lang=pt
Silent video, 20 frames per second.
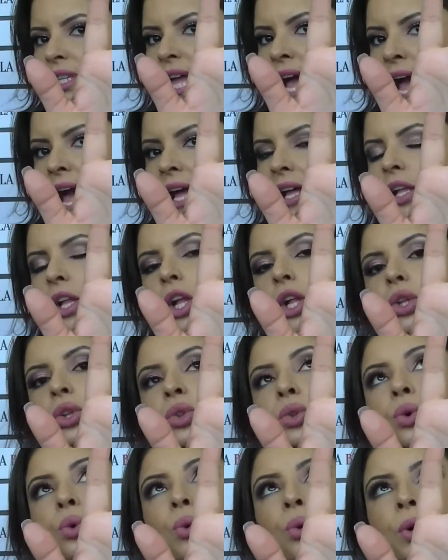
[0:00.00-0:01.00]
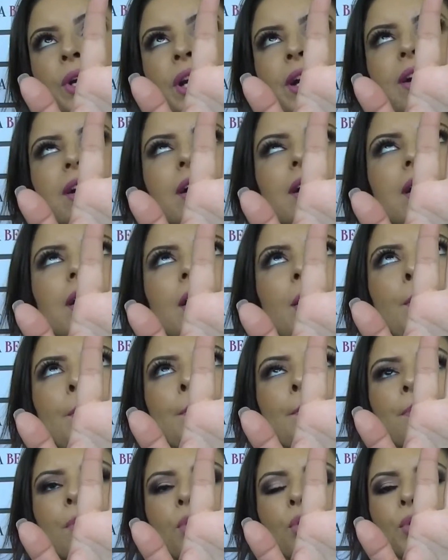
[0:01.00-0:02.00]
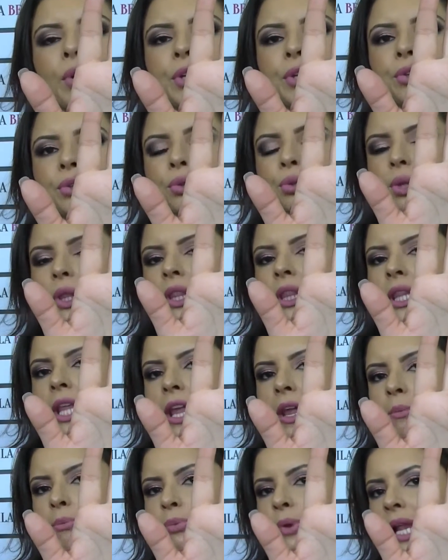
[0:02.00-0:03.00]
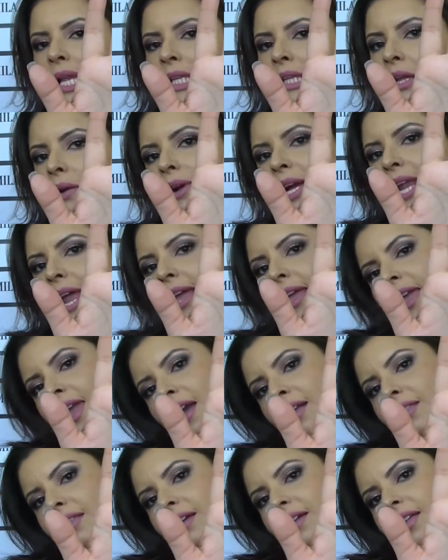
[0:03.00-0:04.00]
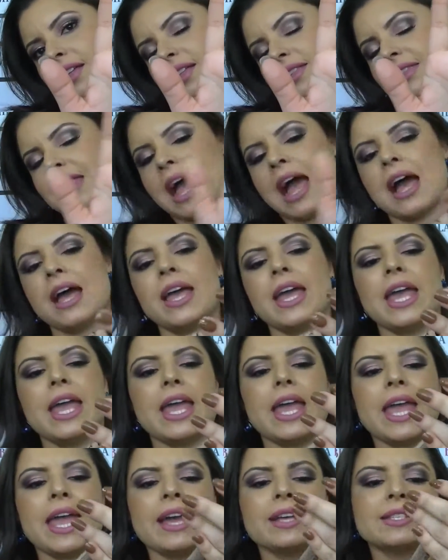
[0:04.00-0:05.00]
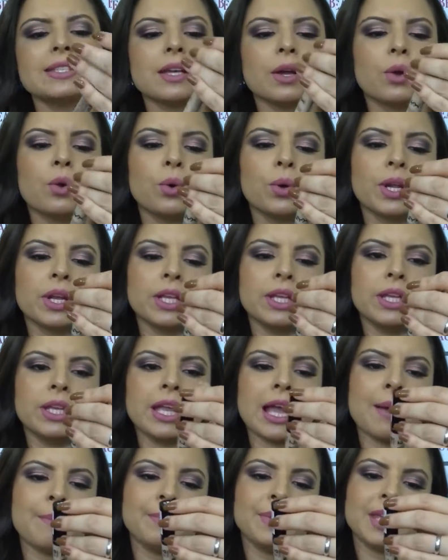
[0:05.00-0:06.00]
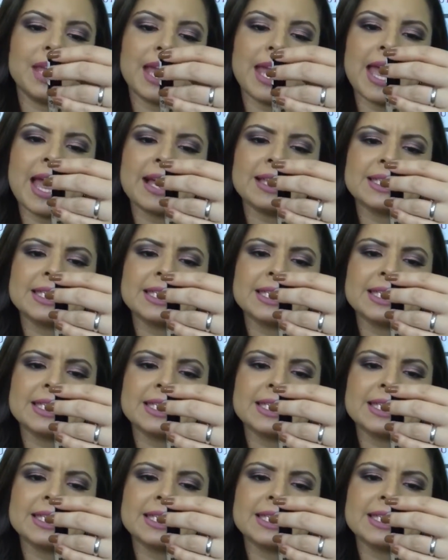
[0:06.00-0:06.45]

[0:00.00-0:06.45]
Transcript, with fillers: tá? Dura muito tempo e ele não craquela, tá? Essa cor aqui, a minha é a